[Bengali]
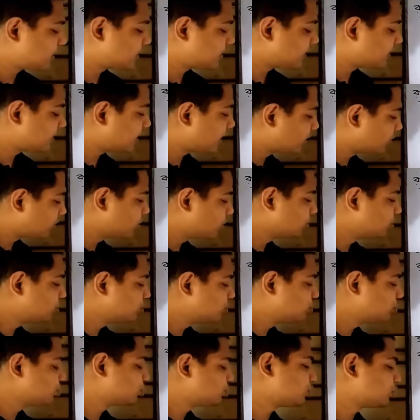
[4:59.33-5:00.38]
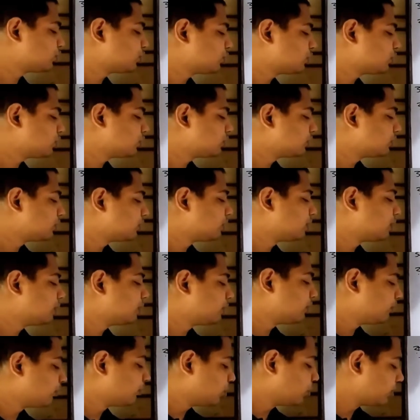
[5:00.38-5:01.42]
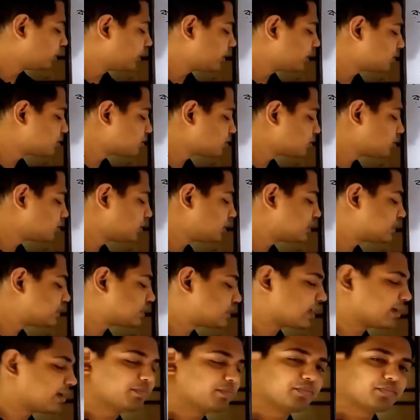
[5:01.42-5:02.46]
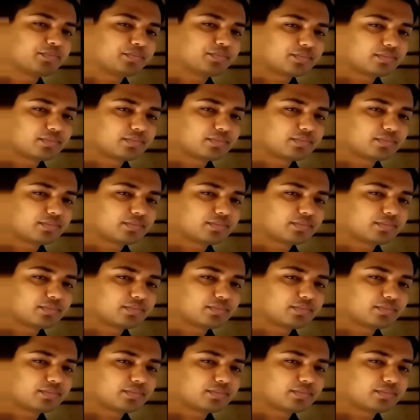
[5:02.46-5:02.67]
ক্ষেত্রে দেখো দুটো মৌলের যোজনী সেম